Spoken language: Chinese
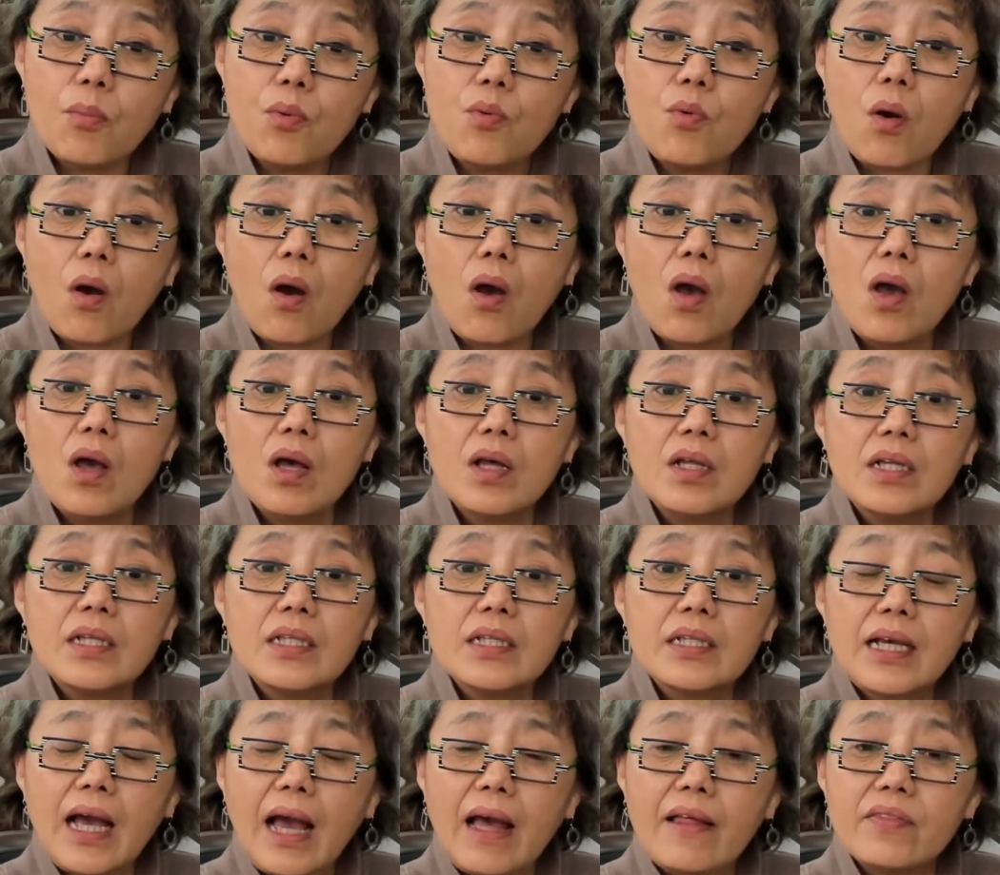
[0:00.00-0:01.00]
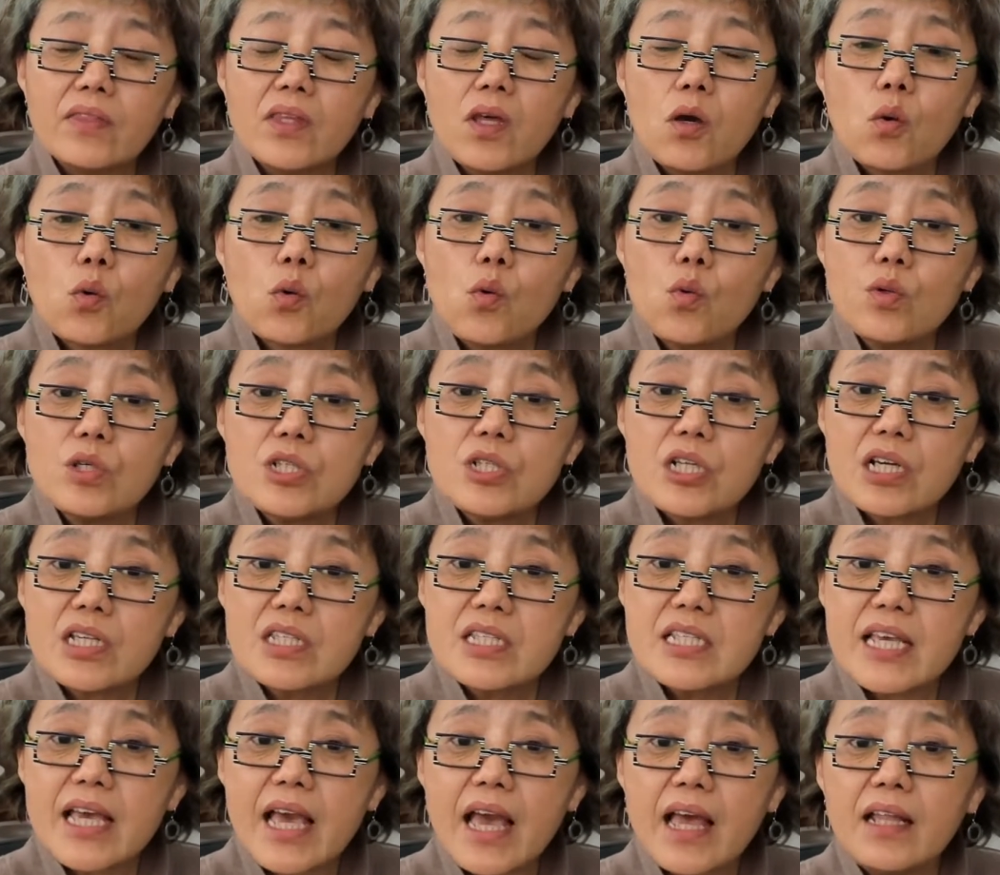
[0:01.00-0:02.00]
步赶到攻城
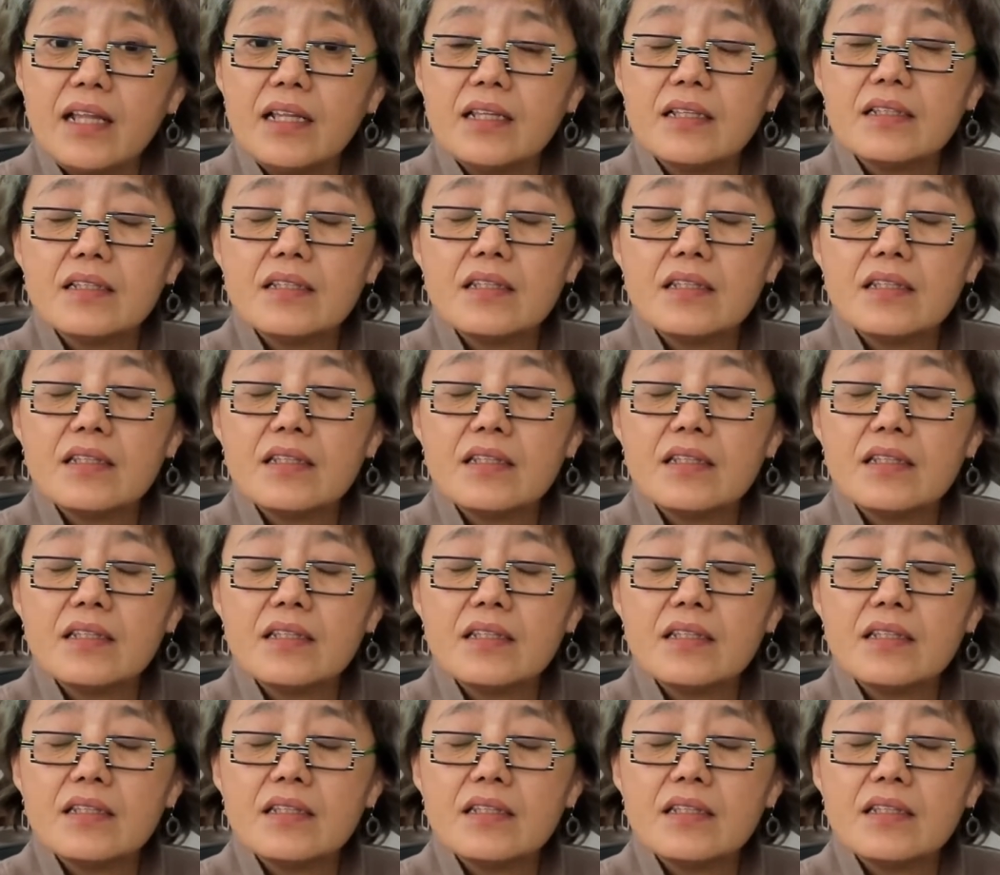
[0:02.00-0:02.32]
前，